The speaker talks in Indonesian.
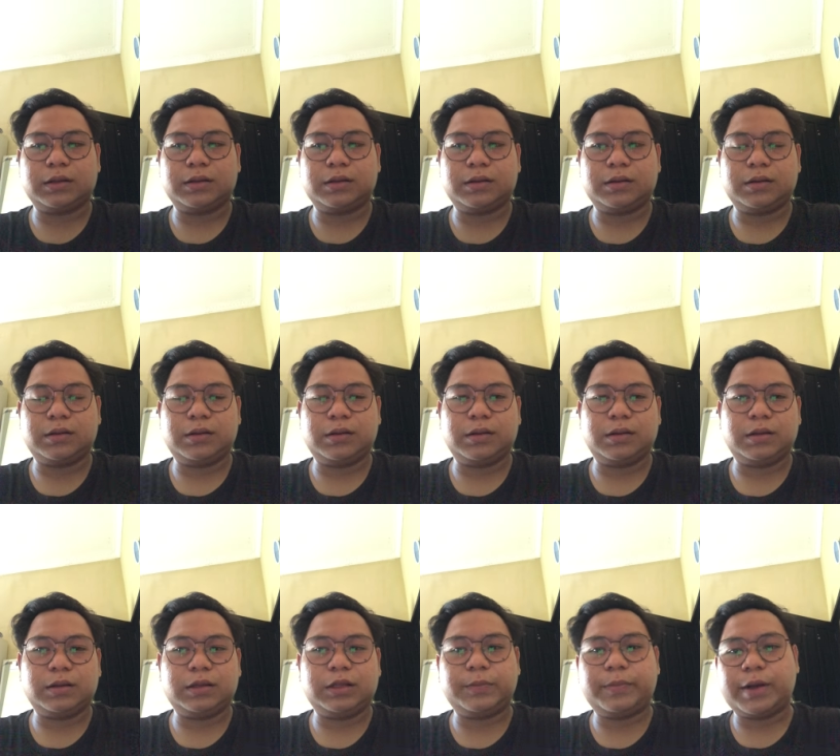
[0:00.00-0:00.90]

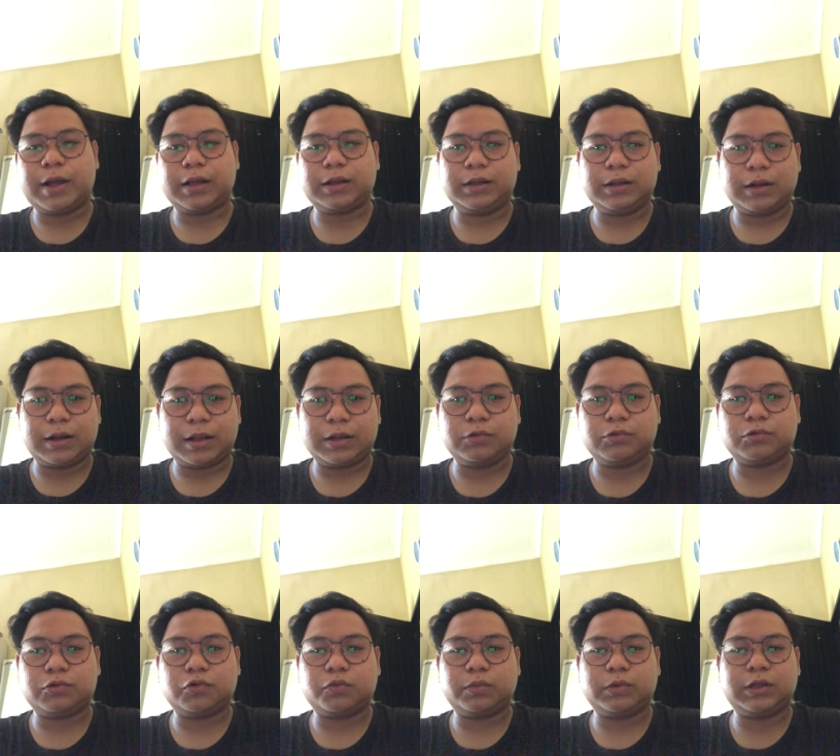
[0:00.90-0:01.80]
Eh, di pengadilan
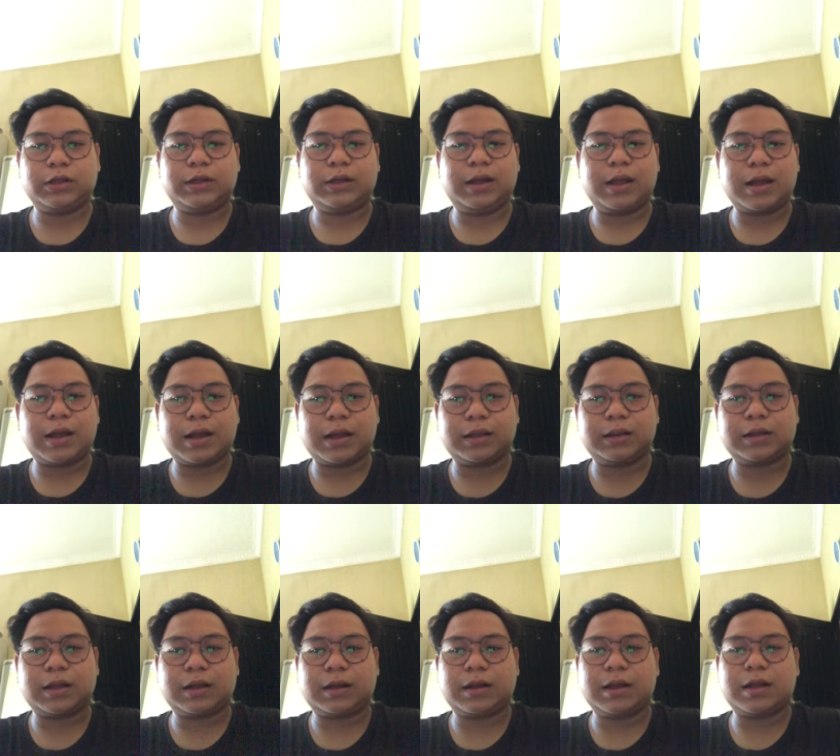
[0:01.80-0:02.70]
untuk menegakkan
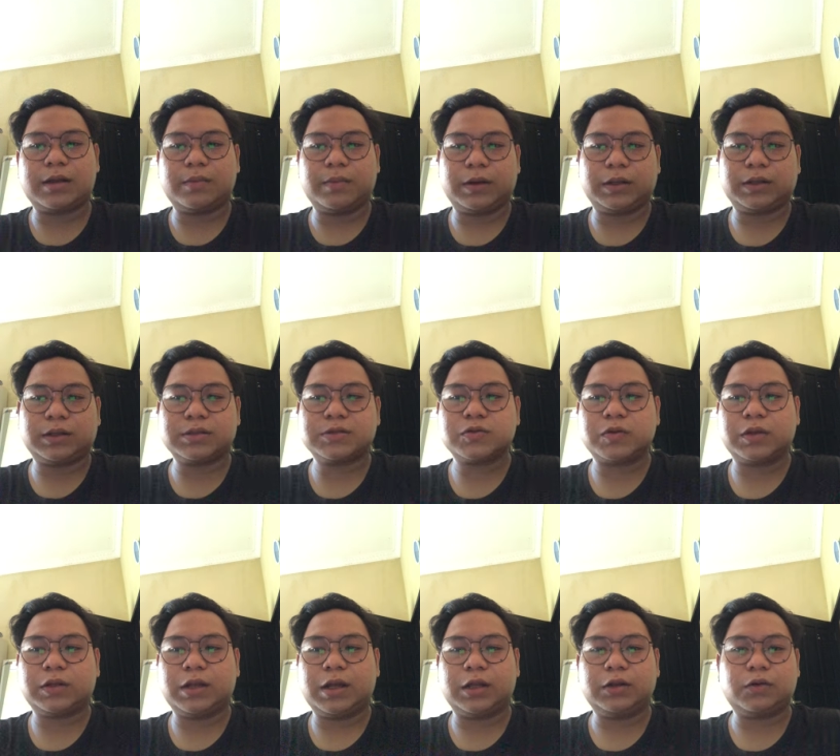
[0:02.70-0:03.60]
hak-hak mereka
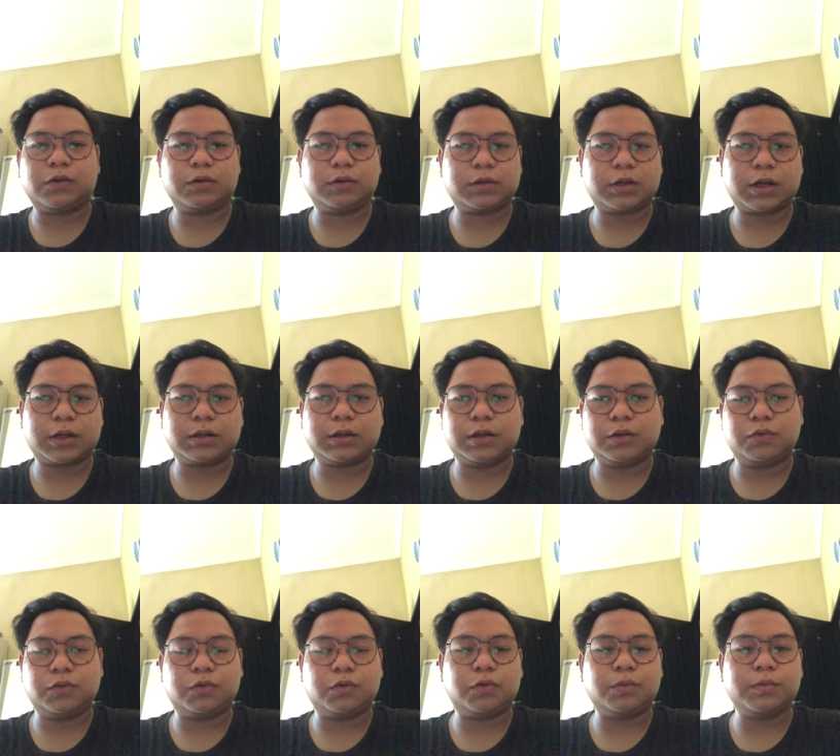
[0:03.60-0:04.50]
sesuai dengan kontrak dan
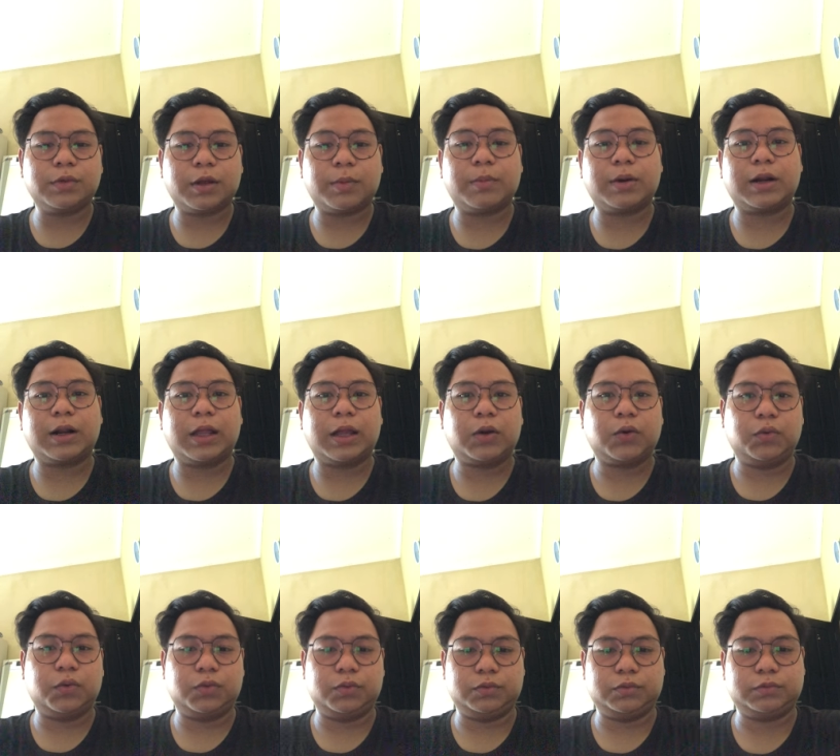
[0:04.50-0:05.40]
hukum yang
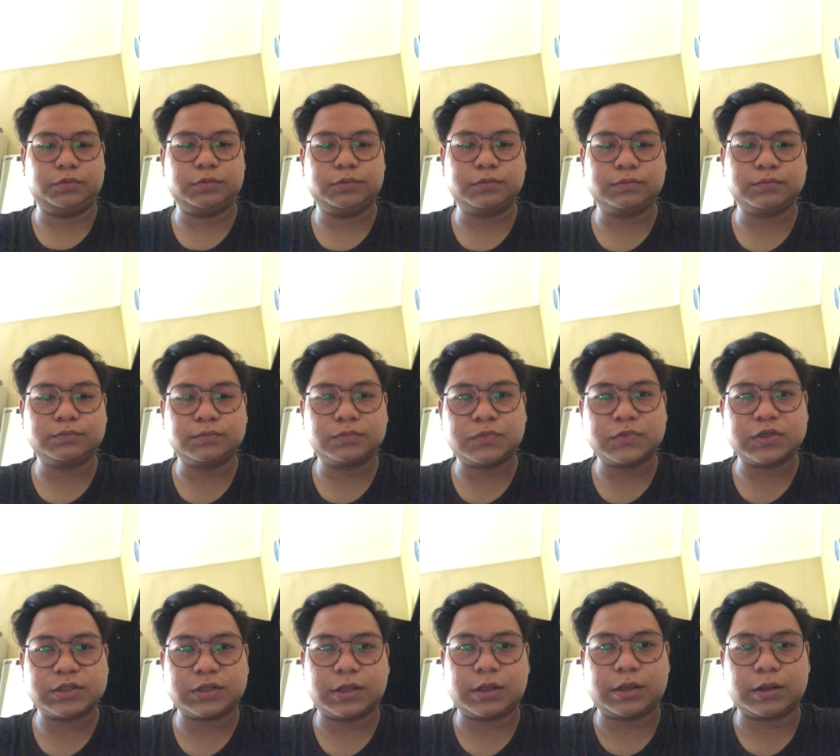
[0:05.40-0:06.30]
berlaku.
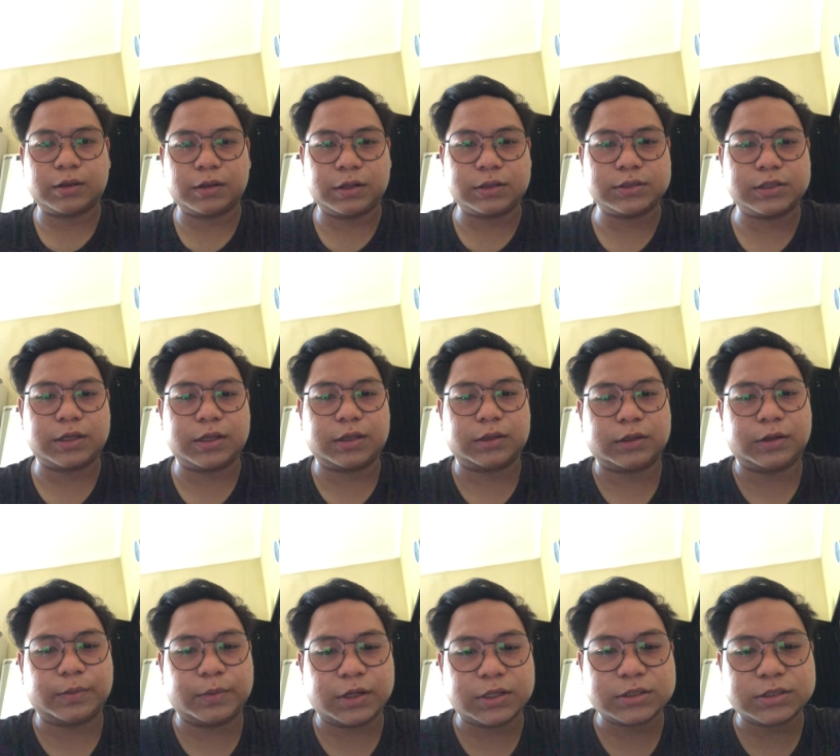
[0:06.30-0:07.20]
Sekian dari saya,
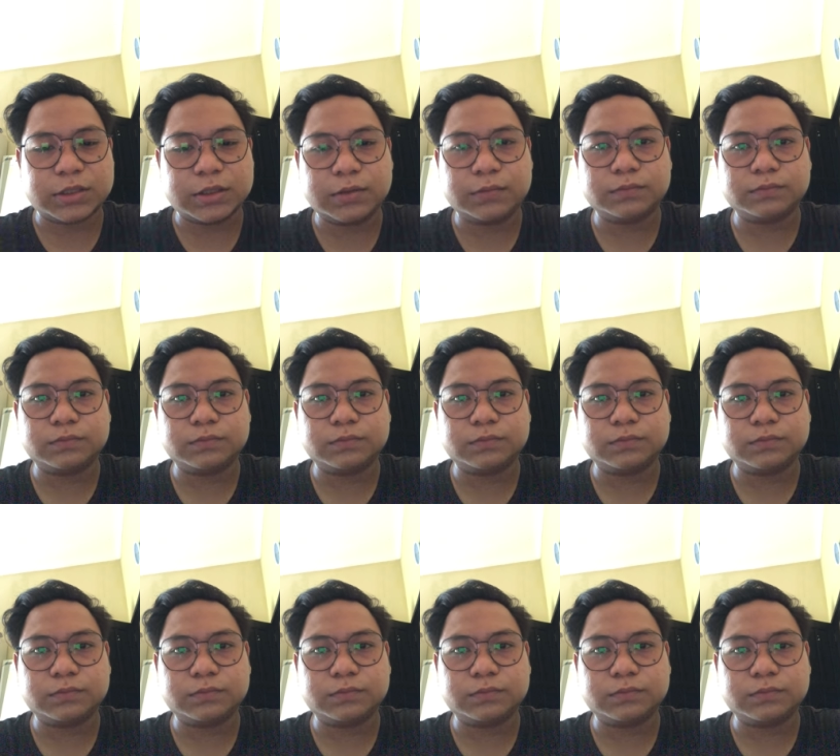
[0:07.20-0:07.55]
terima kasih.